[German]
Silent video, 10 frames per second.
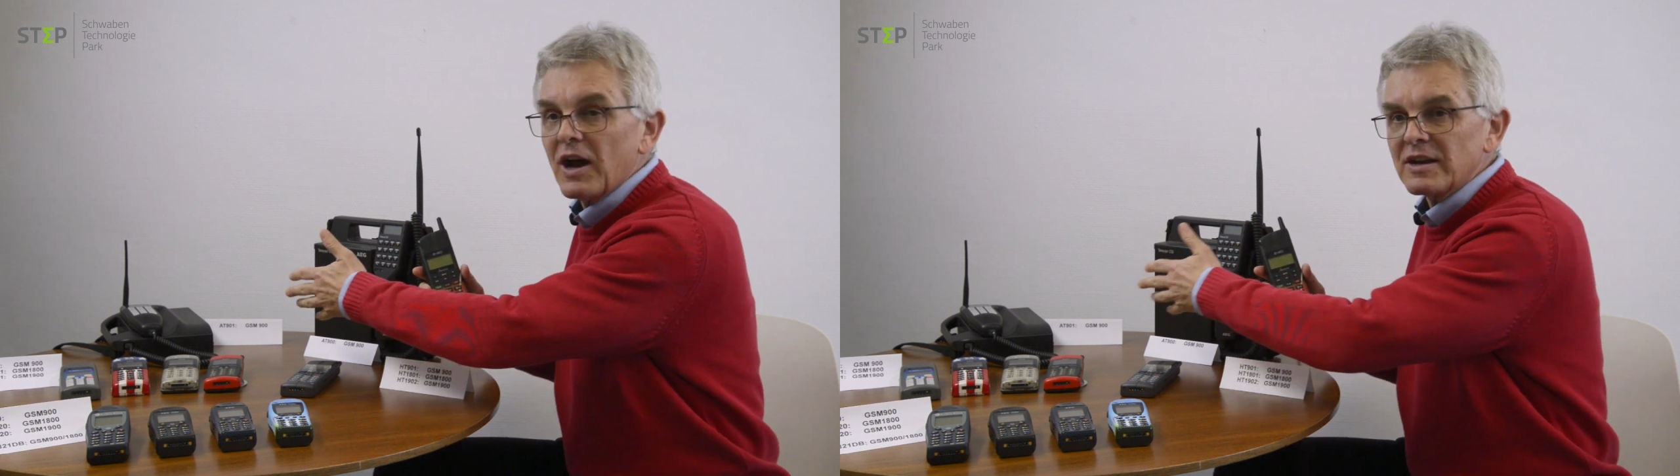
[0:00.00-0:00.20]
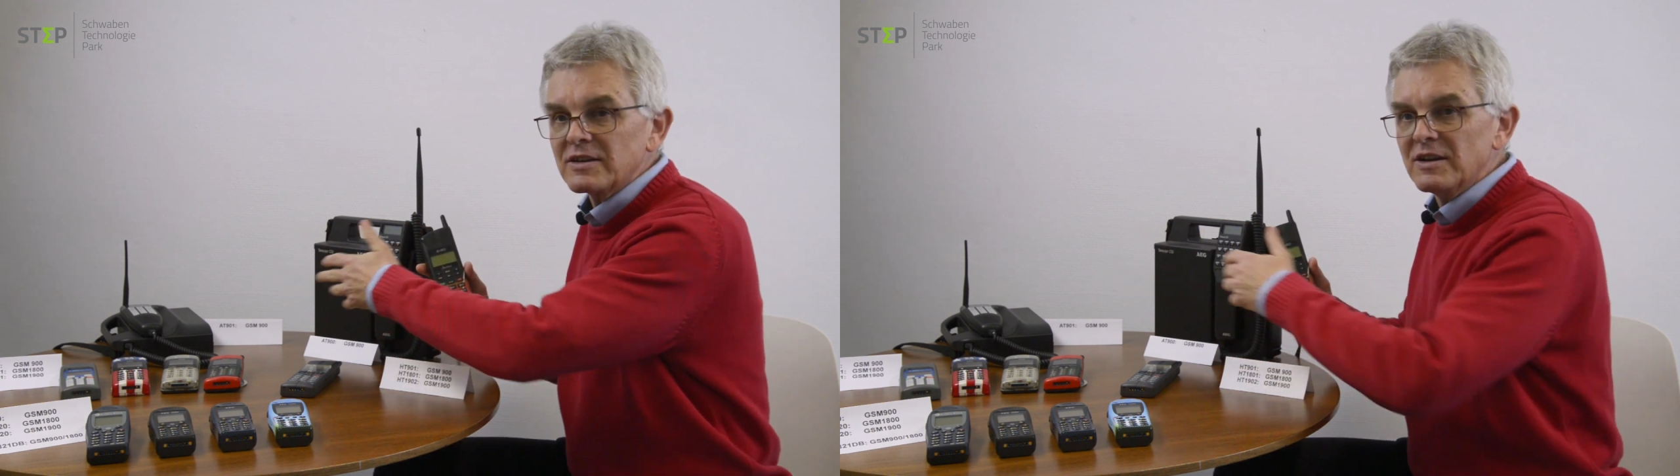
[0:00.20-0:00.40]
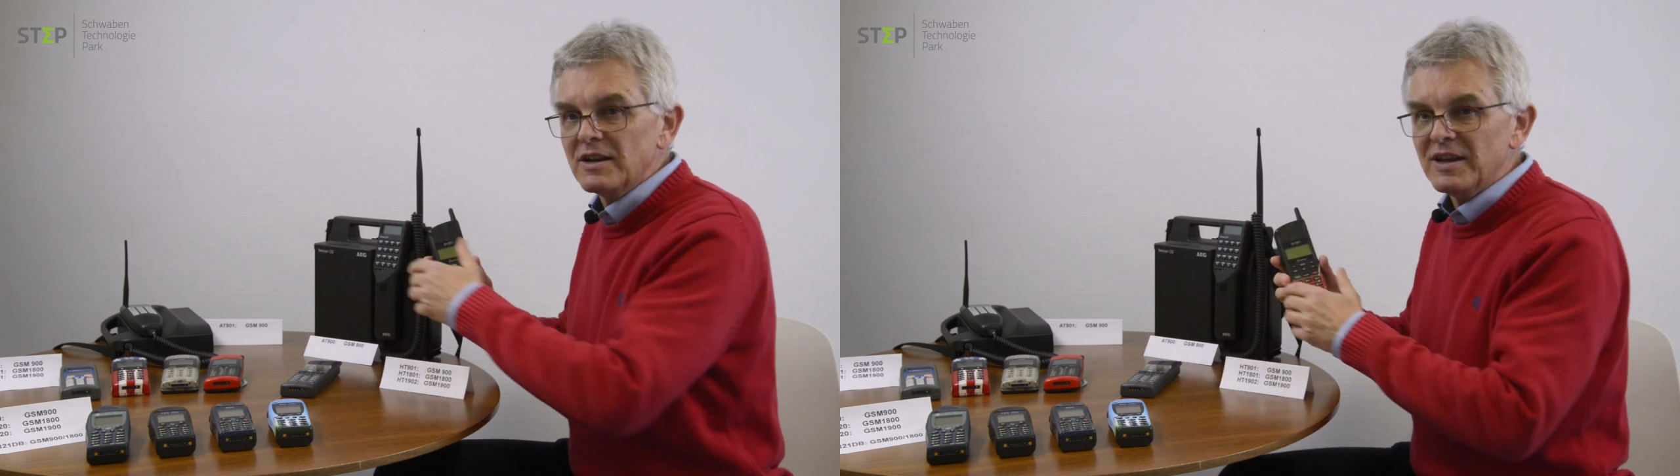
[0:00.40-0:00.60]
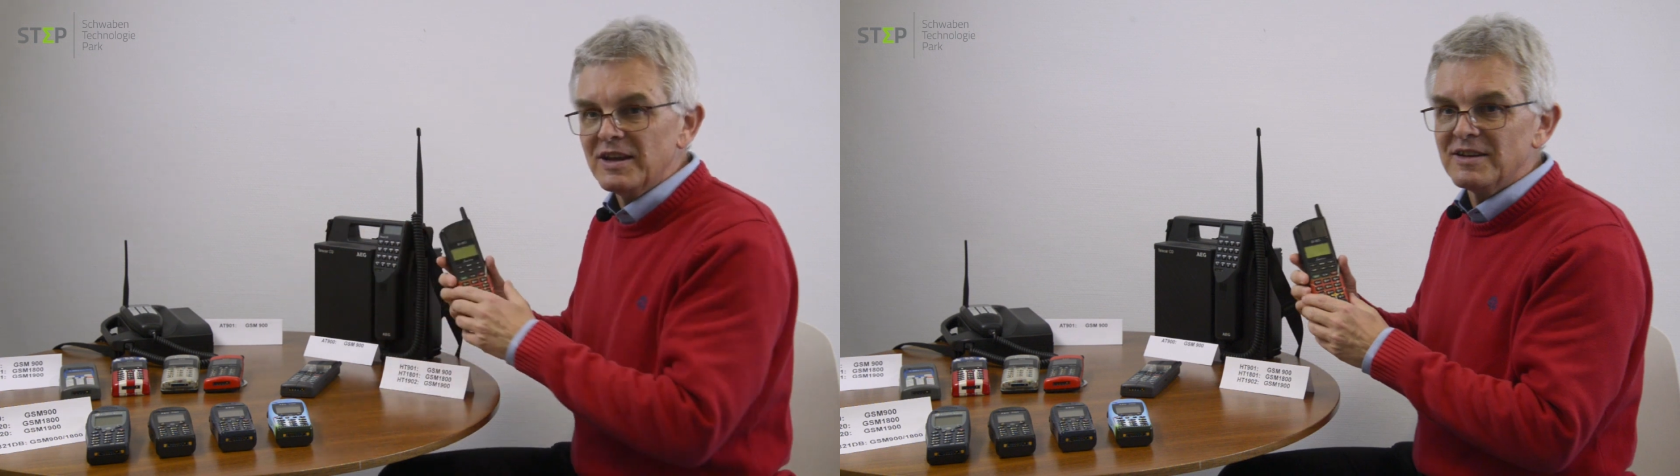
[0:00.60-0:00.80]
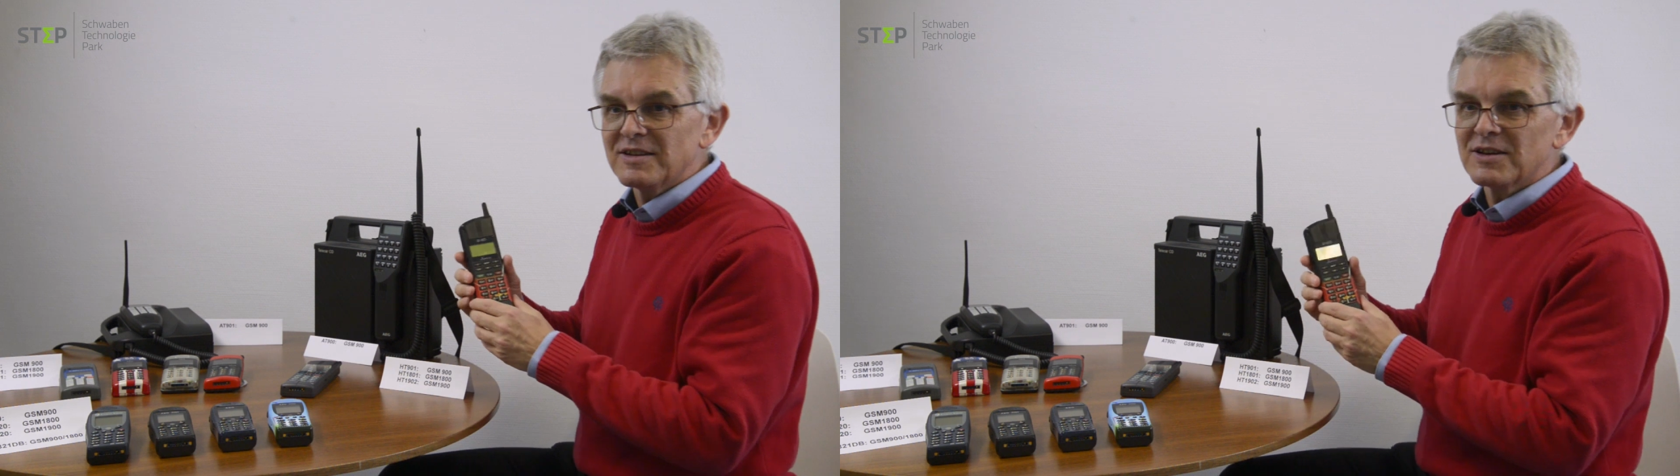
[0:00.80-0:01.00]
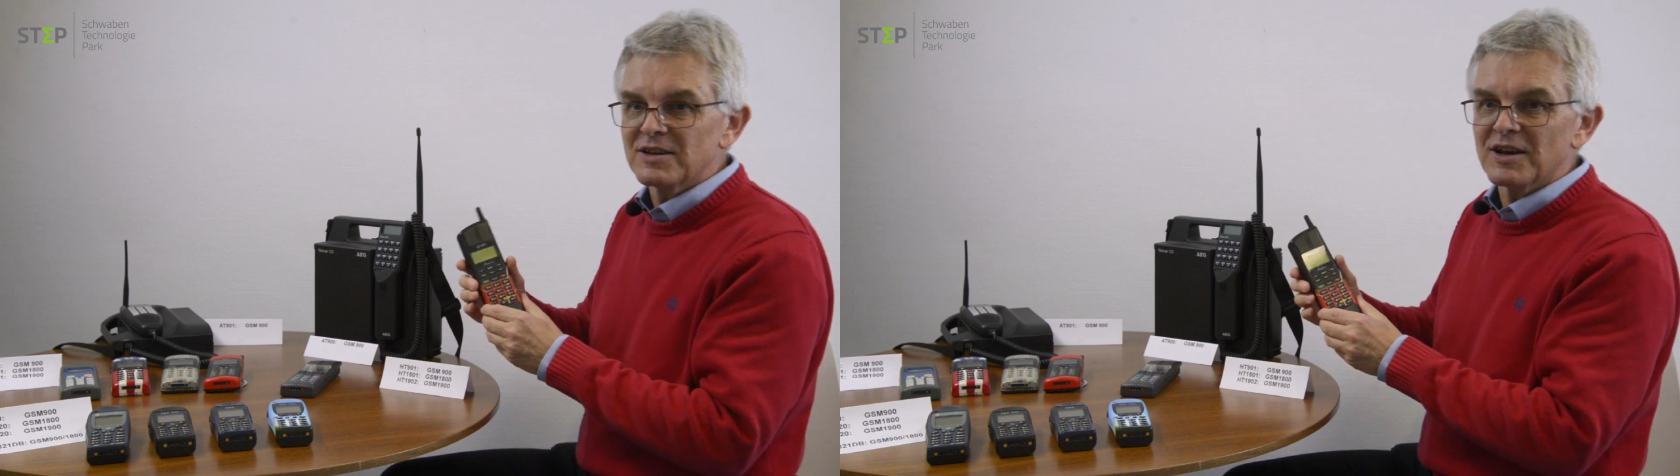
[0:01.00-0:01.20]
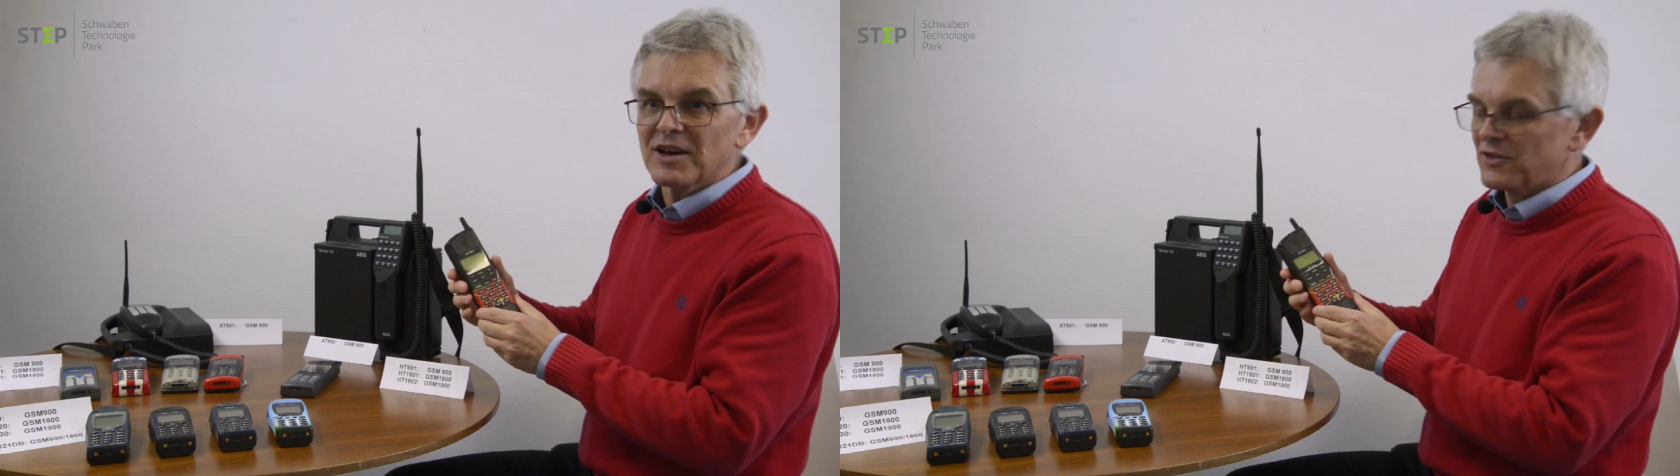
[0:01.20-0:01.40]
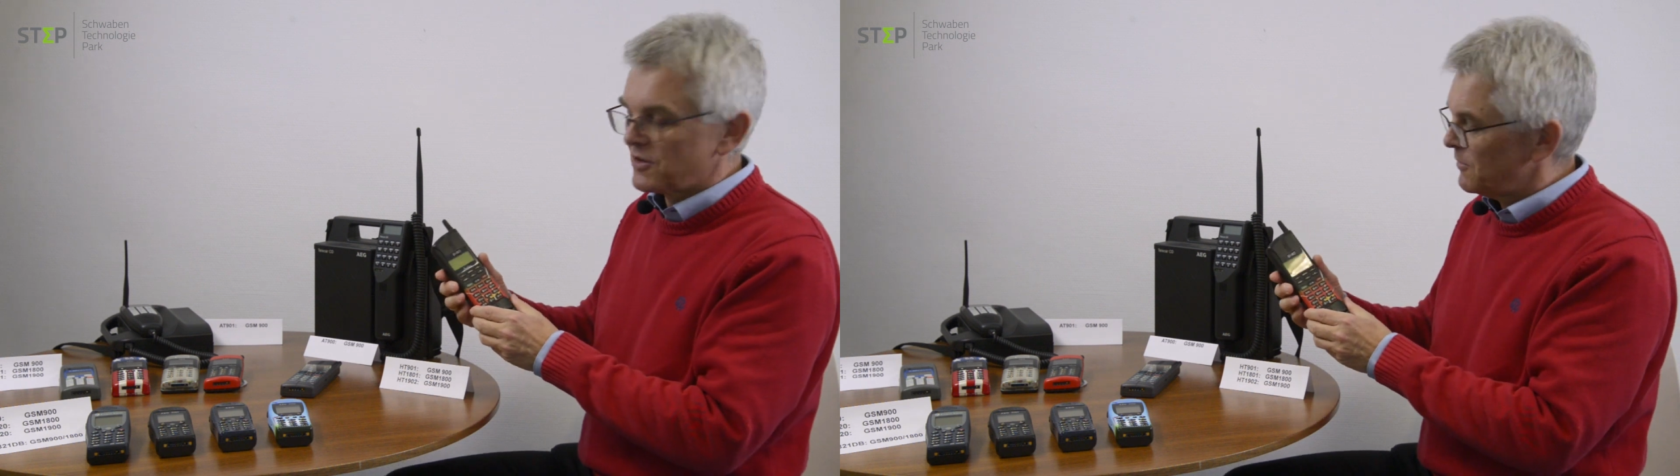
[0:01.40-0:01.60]
angelehnt
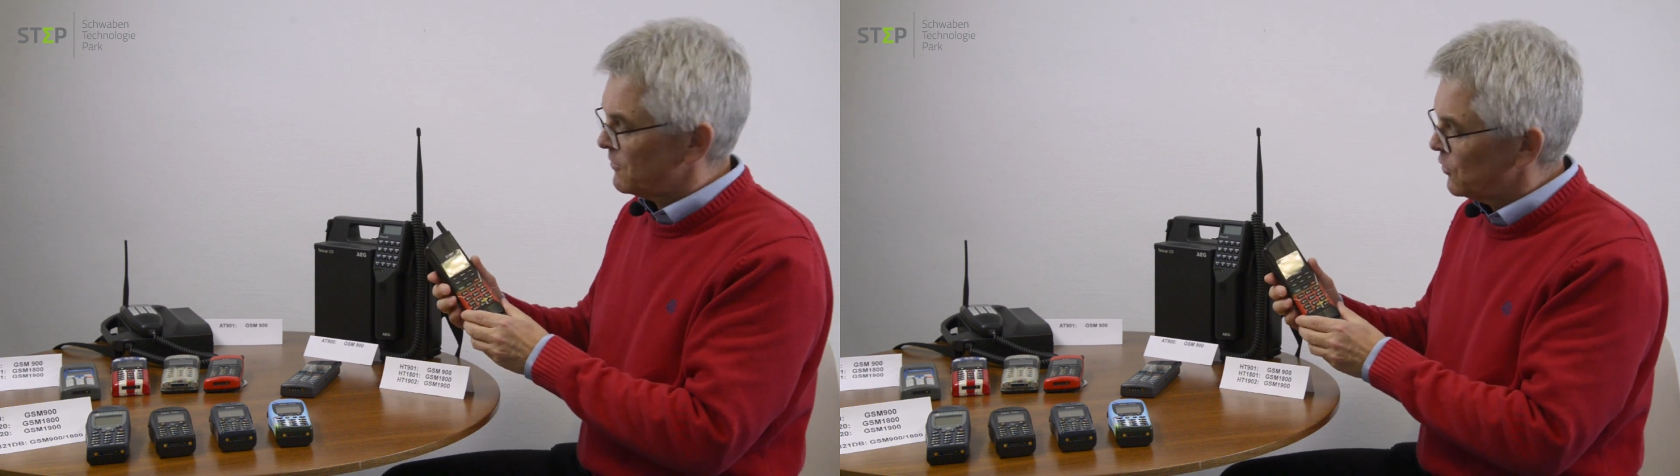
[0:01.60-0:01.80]
an sein